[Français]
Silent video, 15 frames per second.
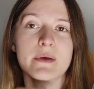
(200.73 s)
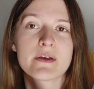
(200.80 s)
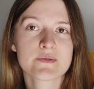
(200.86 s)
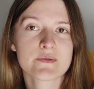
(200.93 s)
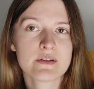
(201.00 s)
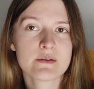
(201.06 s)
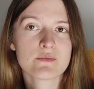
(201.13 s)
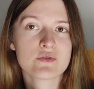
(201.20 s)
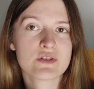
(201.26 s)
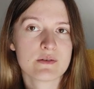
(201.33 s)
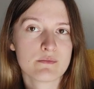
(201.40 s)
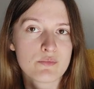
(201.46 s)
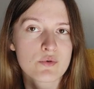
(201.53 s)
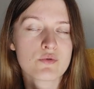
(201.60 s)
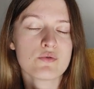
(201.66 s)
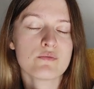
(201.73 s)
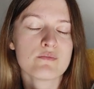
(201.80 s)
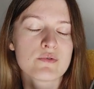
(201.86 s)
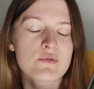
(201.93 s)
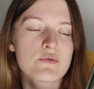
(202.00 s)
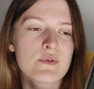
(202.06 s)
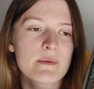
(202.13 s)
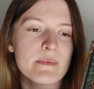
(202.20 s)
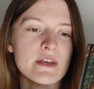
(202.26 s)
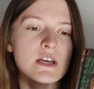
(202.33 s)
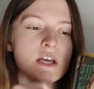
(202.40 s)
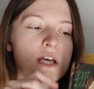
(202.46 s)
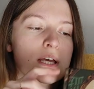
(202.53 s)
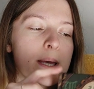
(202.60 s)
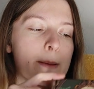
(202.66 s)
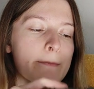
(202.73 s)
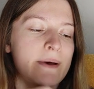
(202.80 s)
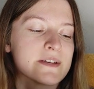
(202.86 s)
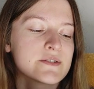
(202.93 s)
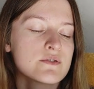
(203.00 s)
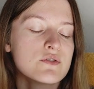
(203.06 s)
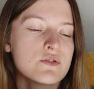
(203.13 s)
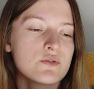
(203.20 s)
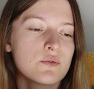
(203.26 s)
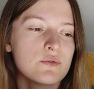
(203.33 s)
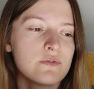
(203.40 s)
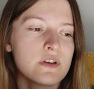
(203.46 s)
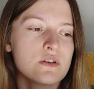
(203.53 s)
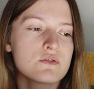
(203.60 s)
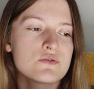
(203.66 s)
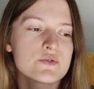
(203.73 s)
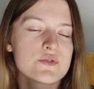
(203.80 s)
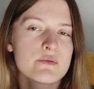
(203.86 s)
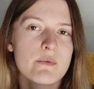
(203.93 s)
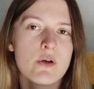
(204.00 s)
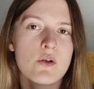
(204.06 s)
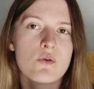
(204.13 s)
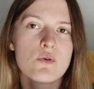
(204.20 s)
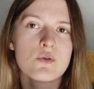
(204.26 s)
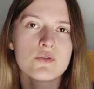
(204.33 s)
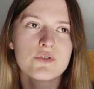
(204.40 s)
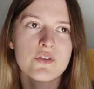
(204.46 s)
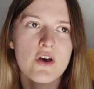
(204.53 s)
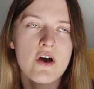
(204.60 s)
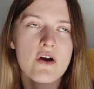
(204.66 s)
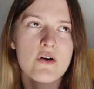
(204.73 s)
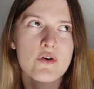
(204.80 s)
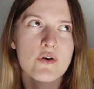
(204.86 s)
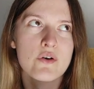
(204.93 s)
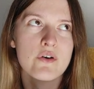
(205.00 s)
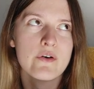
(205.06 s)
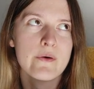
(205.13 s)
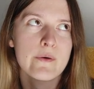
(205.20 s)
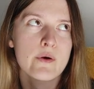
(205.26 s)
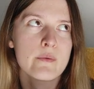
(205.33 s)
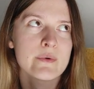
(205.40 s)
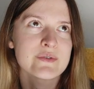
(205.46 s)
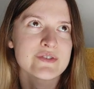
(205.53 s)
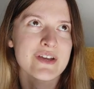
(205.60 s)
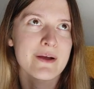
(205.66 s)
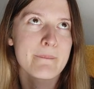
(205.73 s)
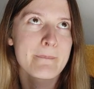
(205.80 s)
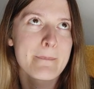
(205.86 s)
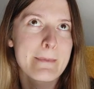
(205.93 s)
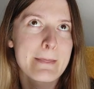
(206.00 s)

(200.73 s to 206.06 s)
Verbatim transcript: Personnellement, j'ai beaucoup, beaucoup aimé parce que je trouvais que justement l'auteur, euh, comment dire,